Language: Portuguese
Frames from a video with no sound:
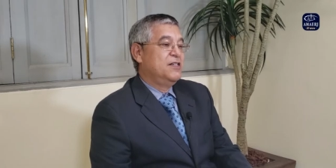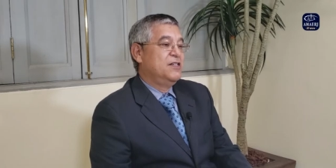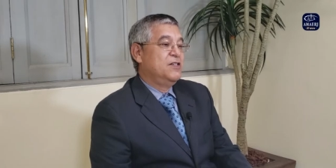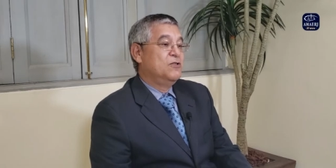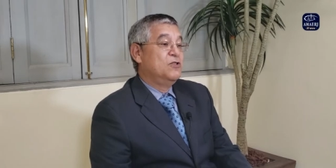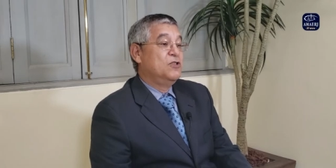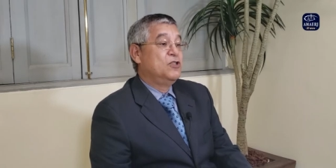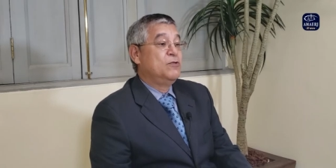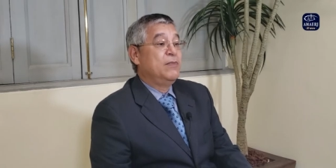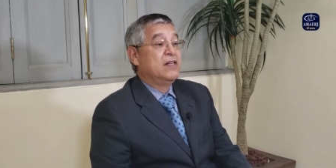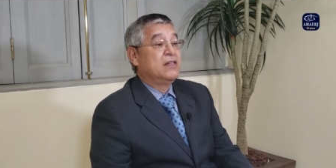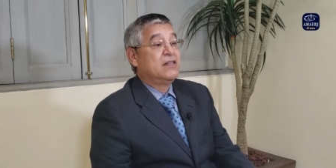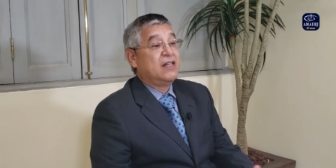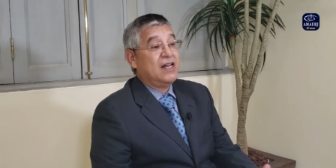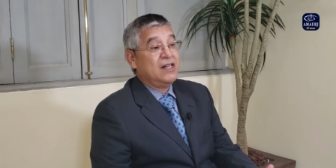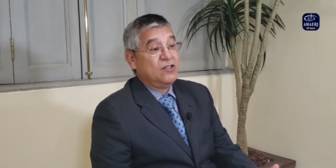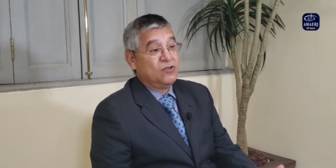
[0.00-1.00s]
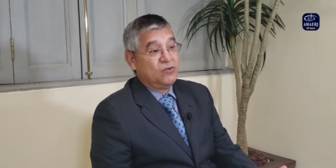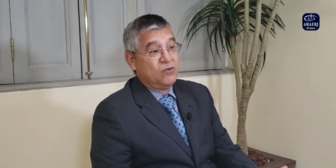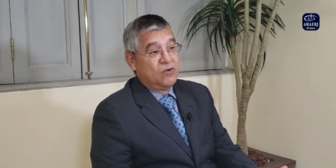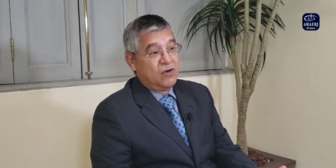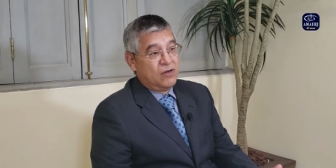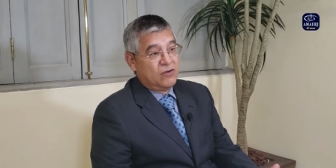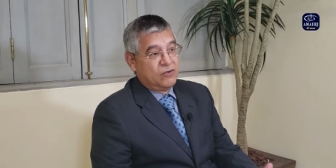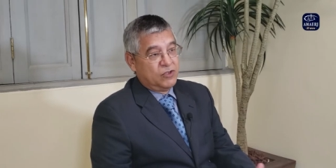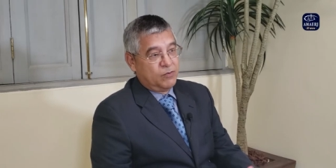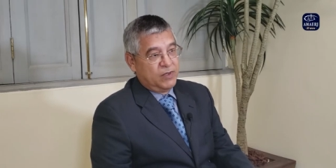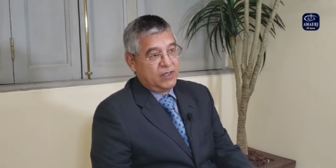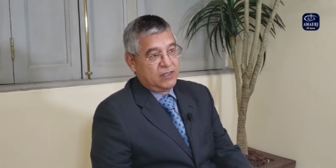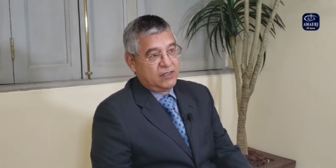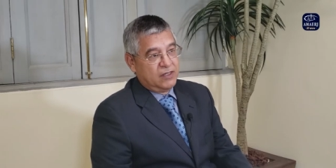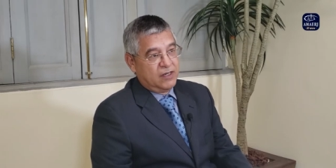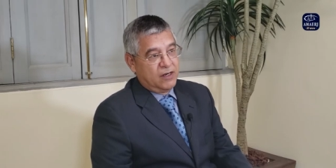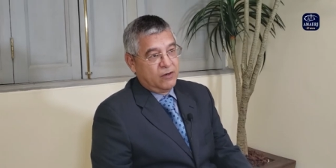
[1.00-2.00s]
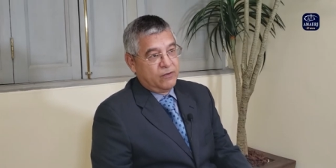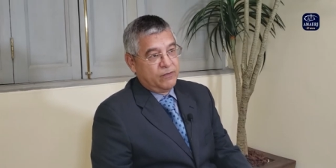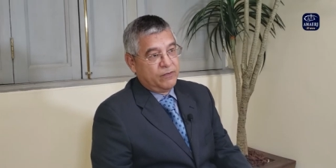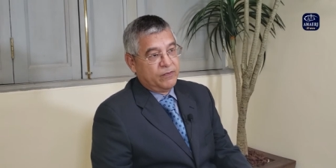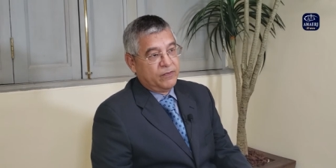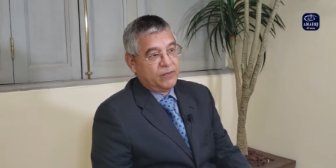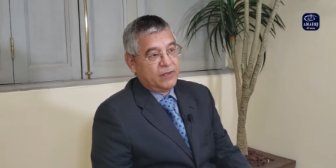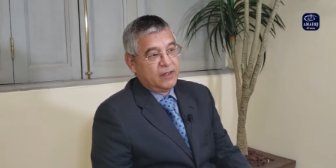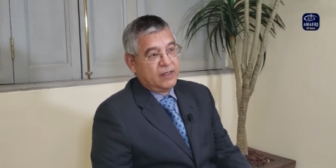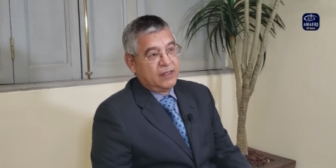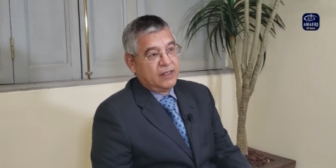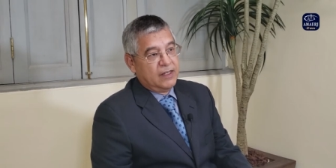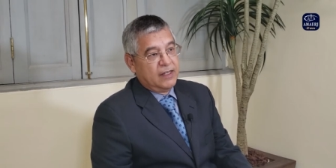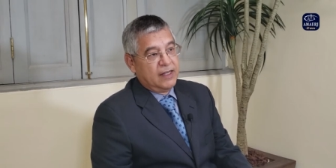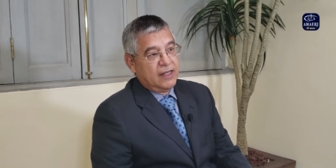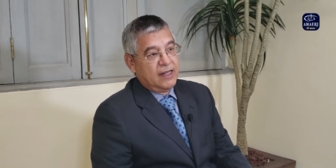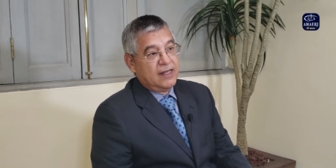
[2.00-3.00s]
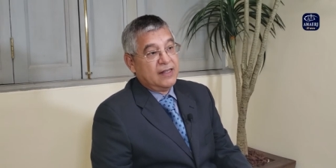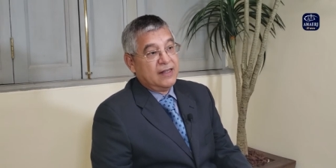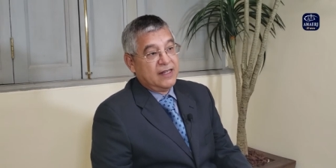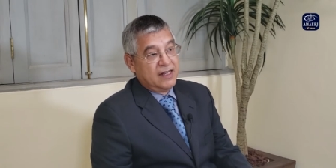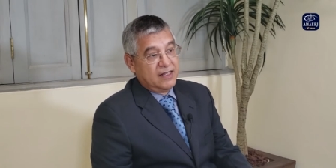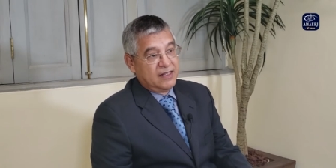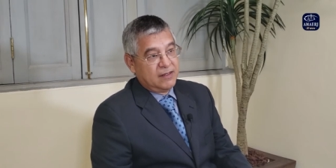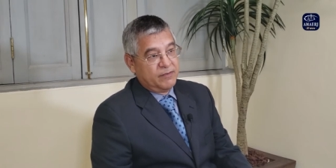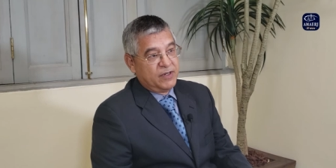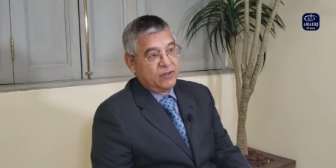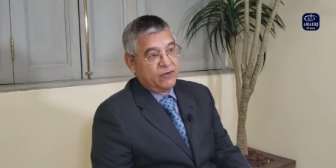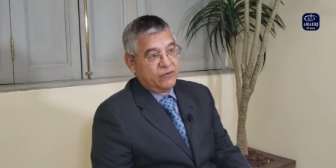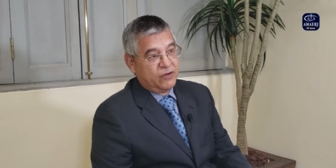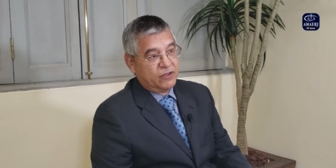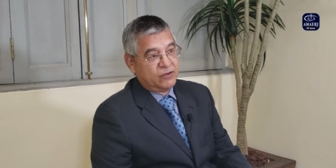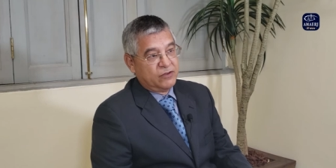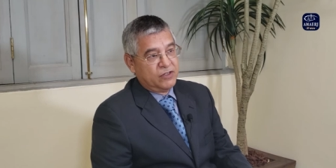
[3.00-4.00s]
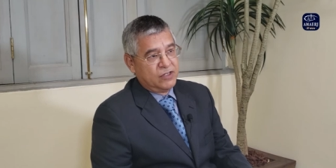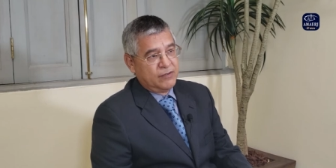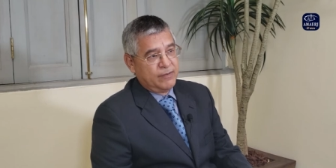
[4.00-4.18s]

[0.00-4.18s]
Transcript: E hoje metade do órgão especial é eleita pelo voto dos